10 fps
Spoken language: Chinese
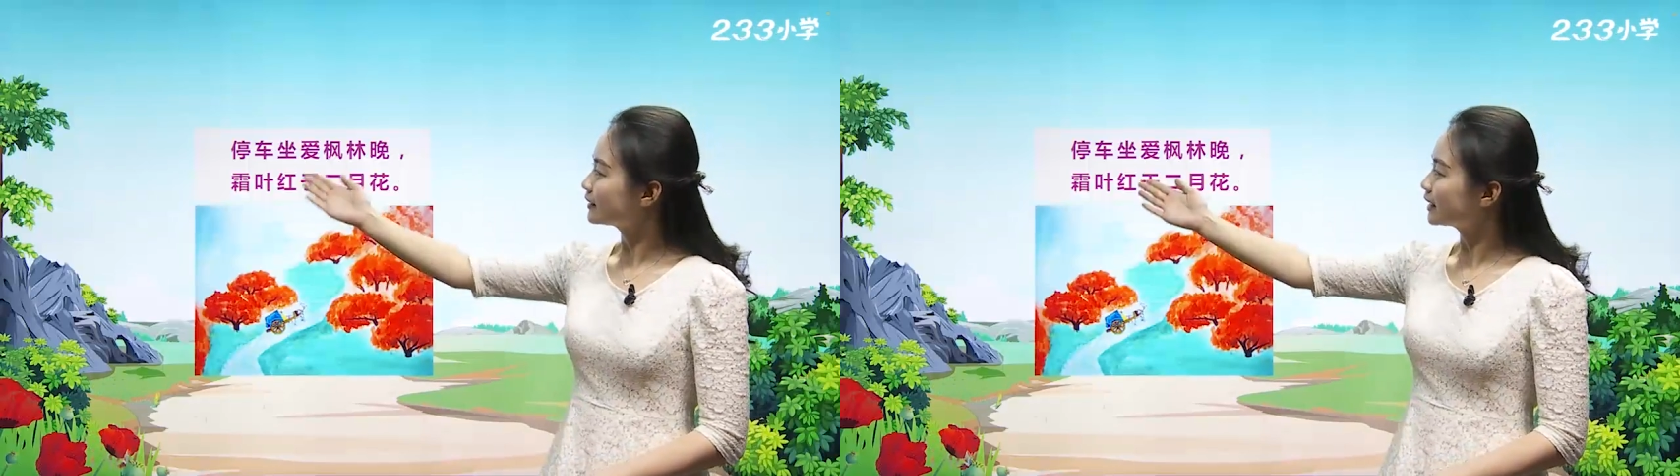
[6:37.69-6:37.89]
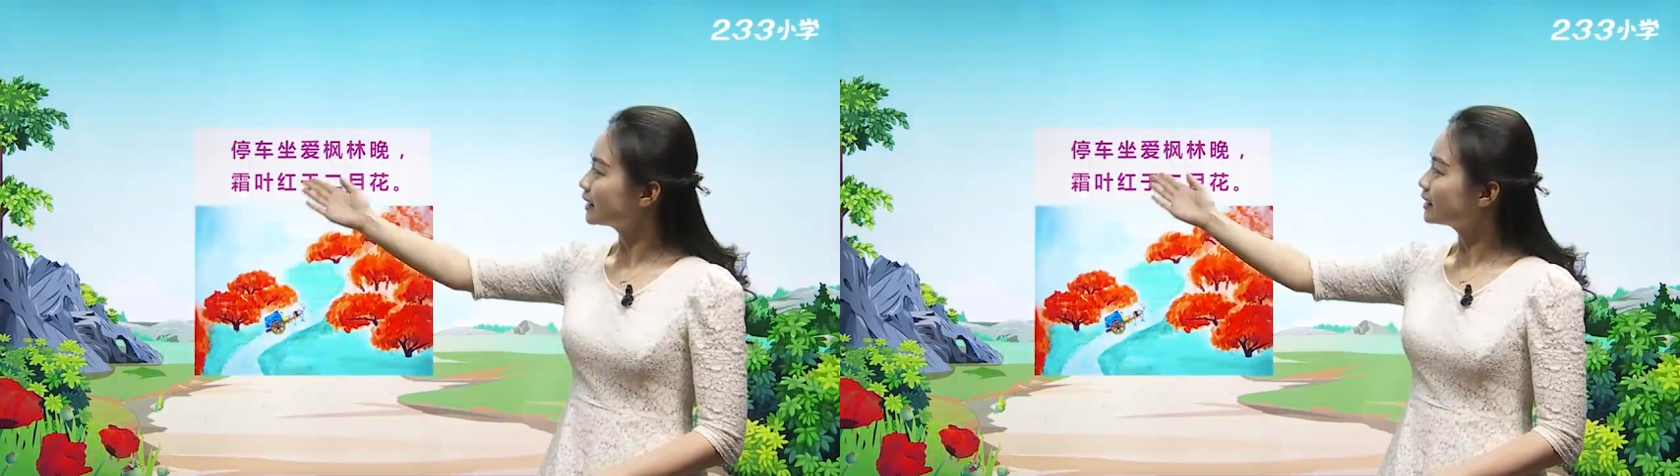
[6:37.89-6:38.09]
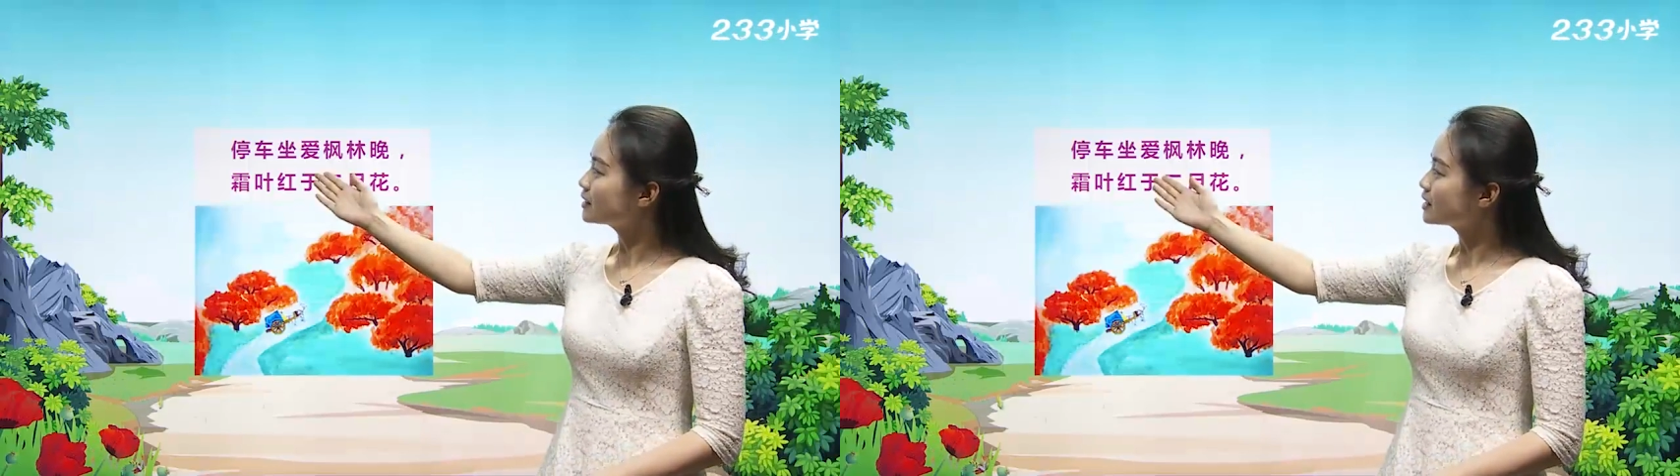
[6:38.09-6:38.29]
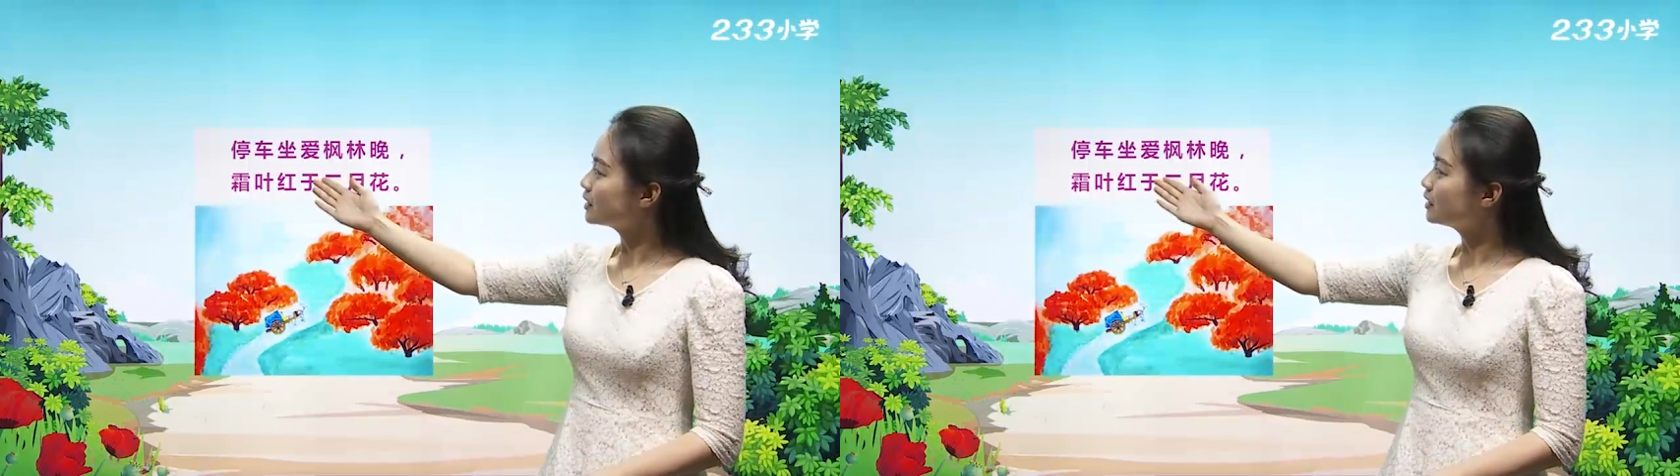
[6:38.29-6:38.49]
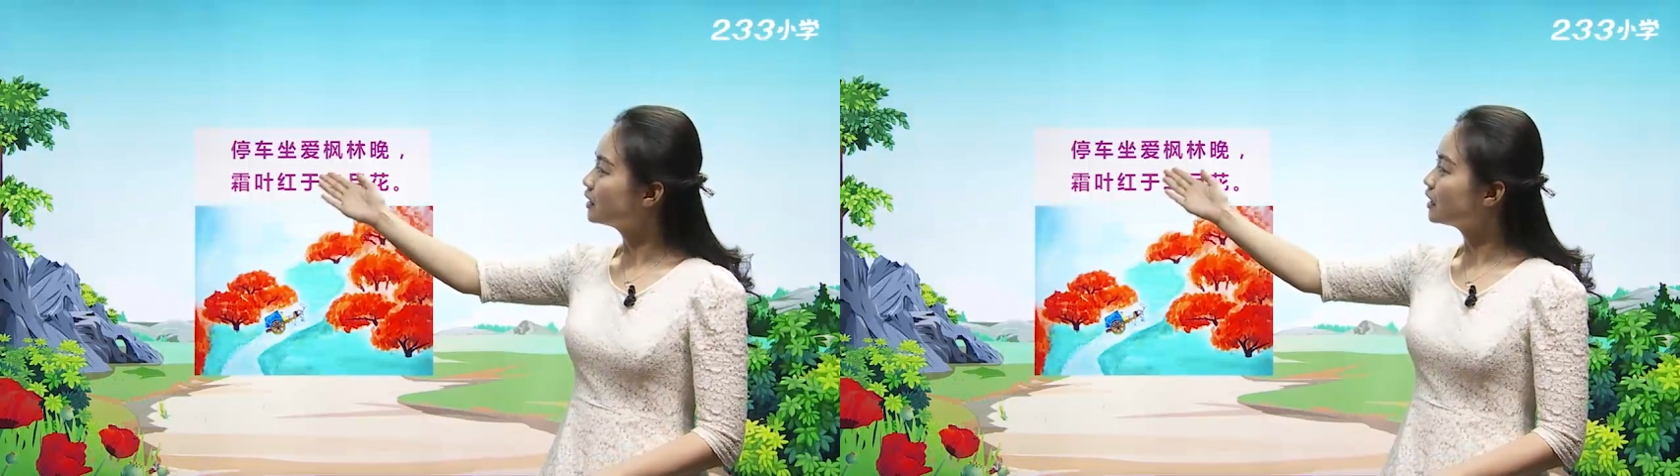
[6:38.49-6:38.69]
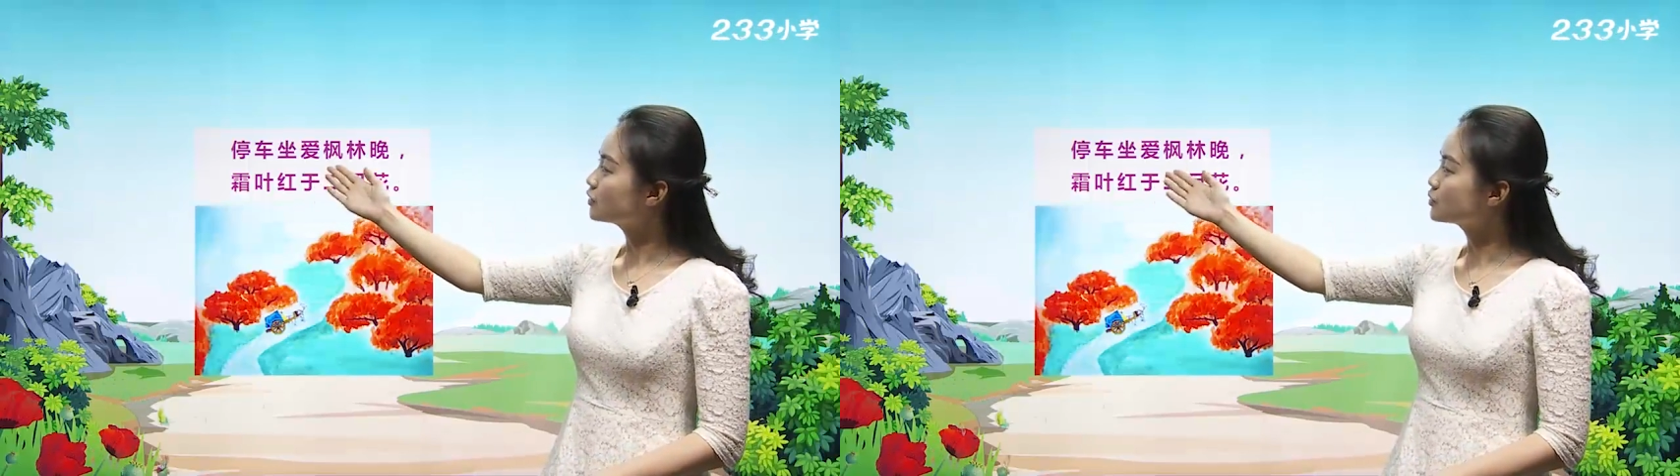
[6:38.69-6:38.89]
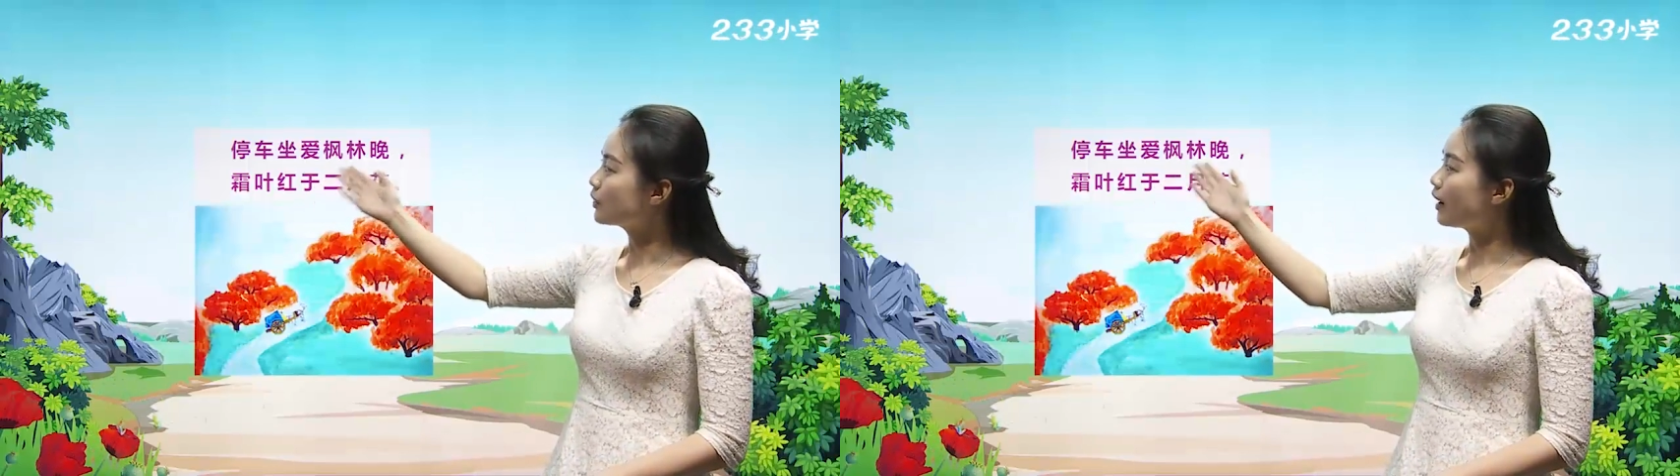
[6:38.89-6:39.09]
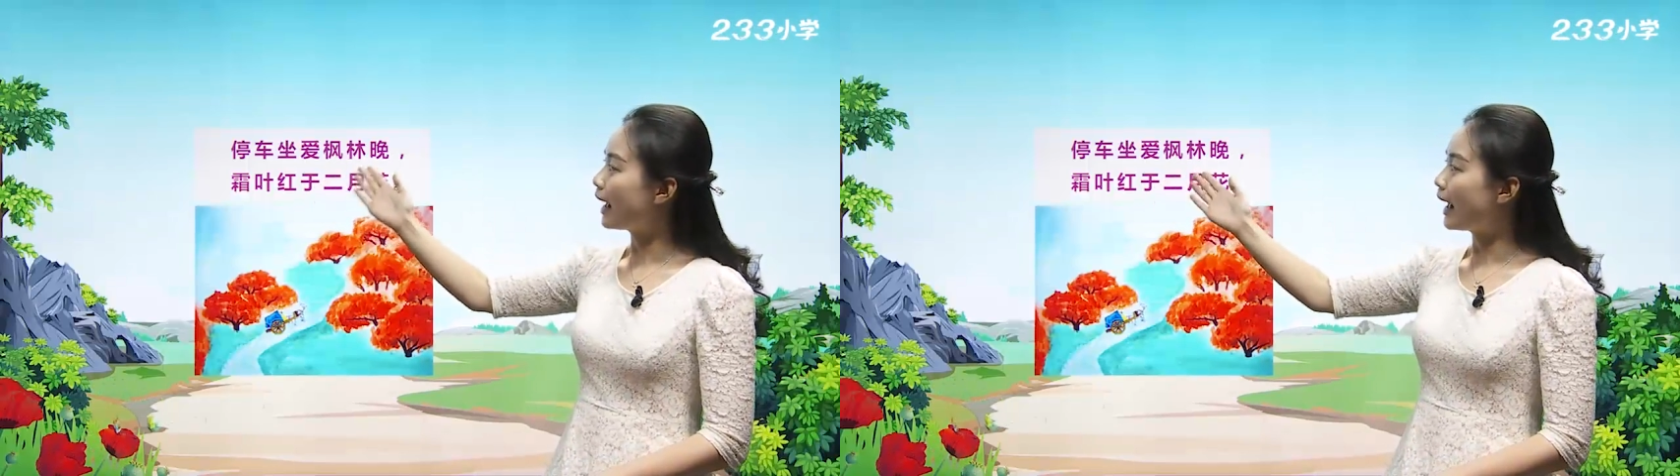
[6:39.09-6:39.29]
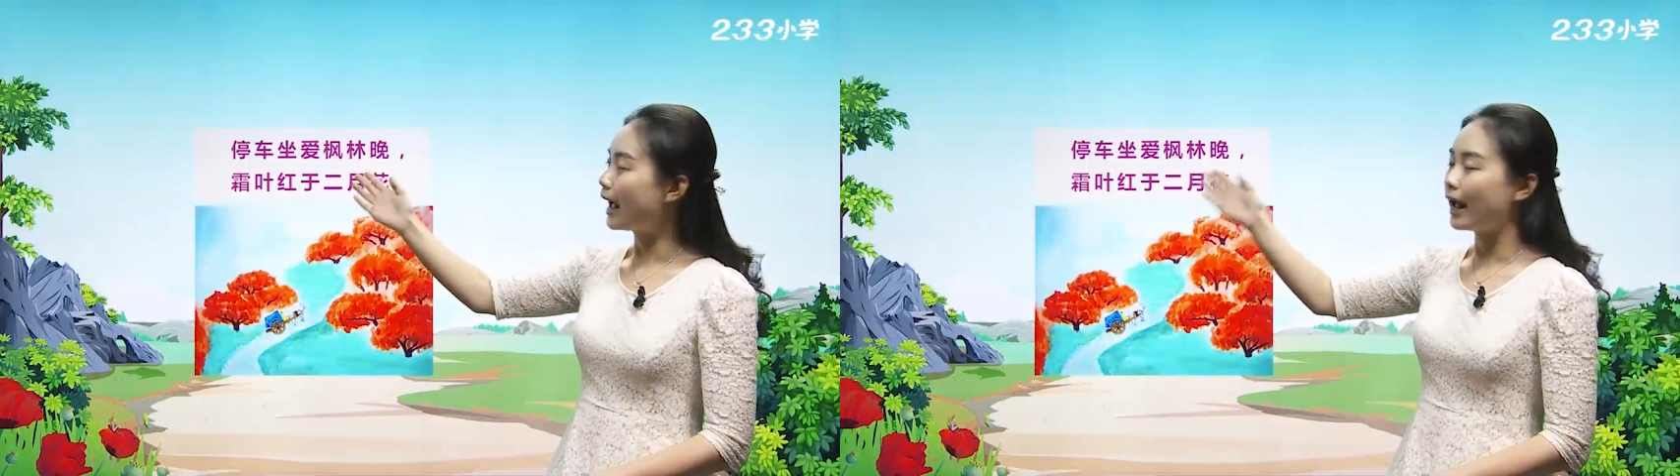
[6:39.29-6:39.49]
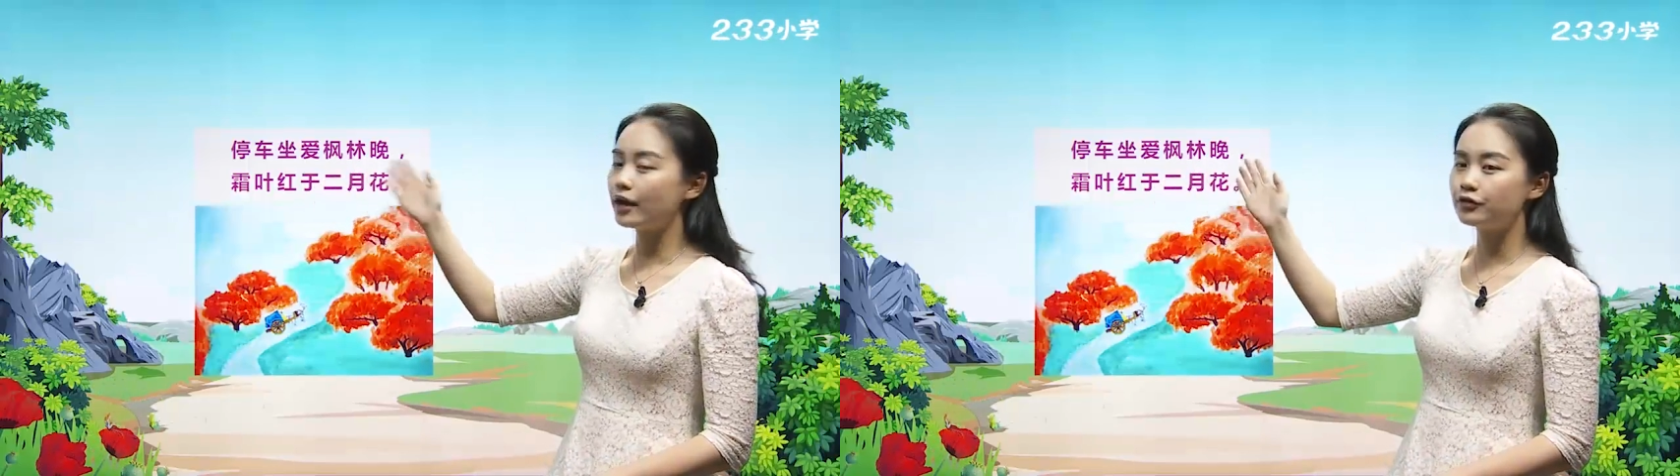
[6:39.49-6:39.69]
停车坐
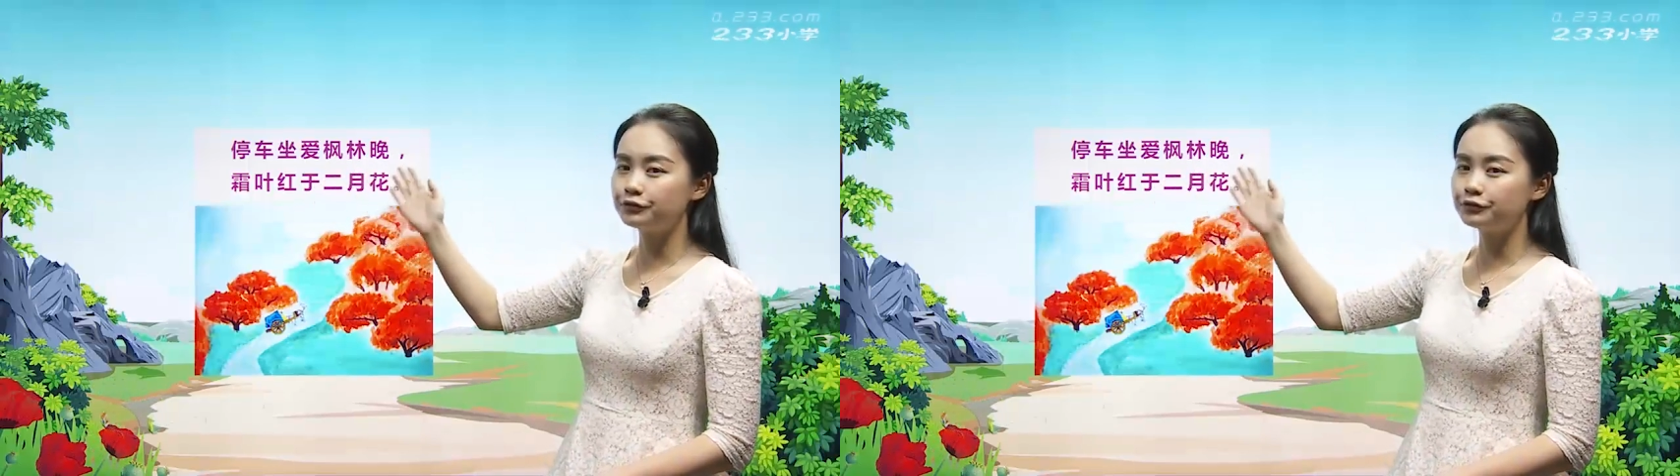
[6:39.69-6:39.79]
爱